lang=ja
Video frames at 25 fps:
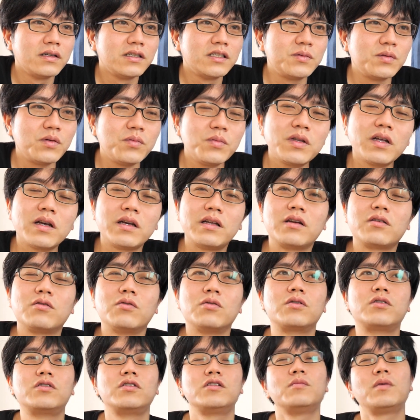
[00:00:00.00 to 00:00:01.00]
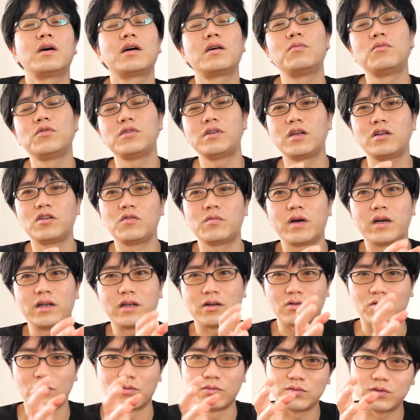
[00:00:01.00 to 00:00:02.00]
自分みたいにこう車がもう家の前
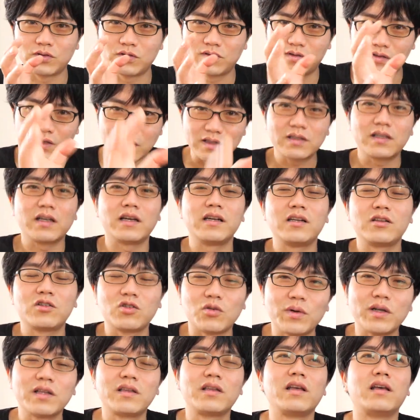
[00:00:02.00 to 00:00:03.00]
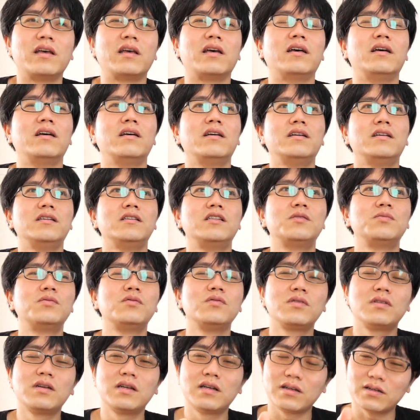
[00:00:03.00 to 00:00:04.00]
にこう絶対に止めて自
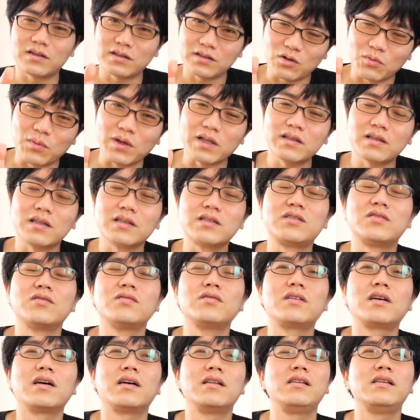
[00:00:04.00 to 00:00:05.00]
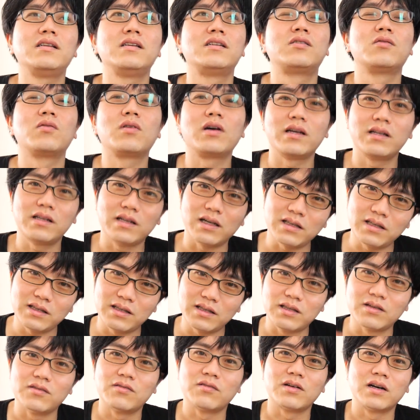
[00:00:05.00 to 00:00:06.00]
分が止まった瞬間に人がいないっ
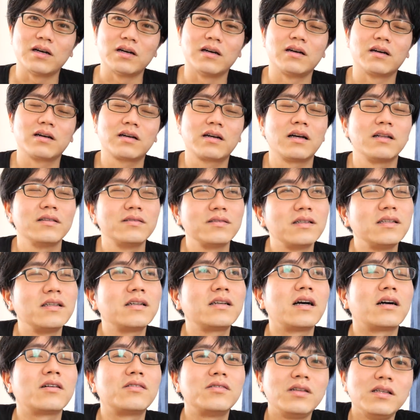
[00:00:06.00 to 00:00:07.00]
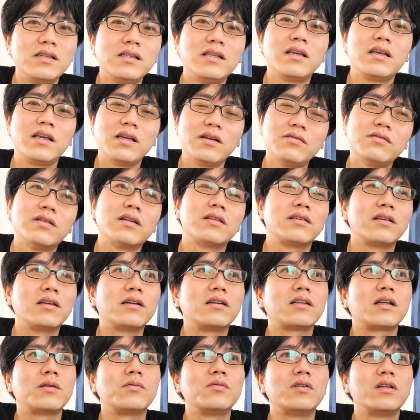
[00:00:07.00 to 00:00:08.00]
ていうのが完全に確認できるんだった
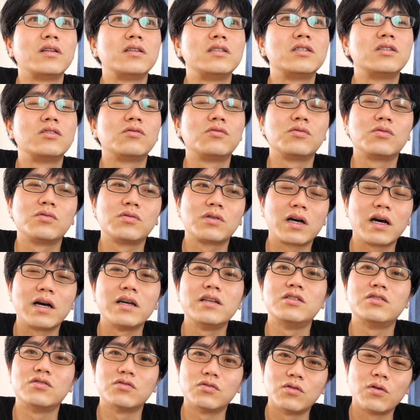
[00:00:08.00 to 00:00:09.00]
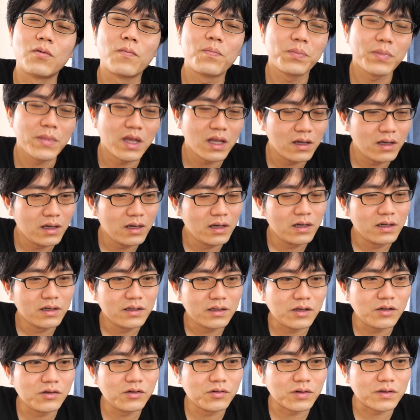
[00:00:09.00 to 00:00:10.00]
ら多分ね自動解
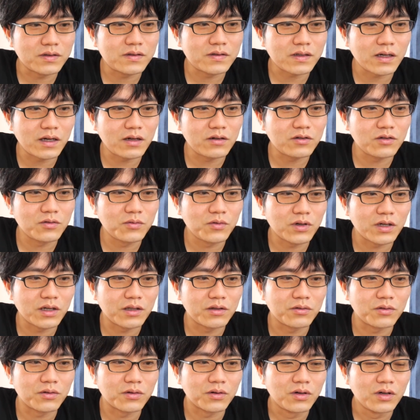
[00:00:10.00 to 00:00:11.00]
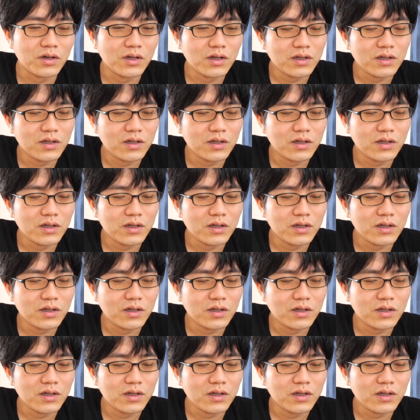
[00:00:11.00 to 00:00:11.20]
除っていうのは使えると思うけど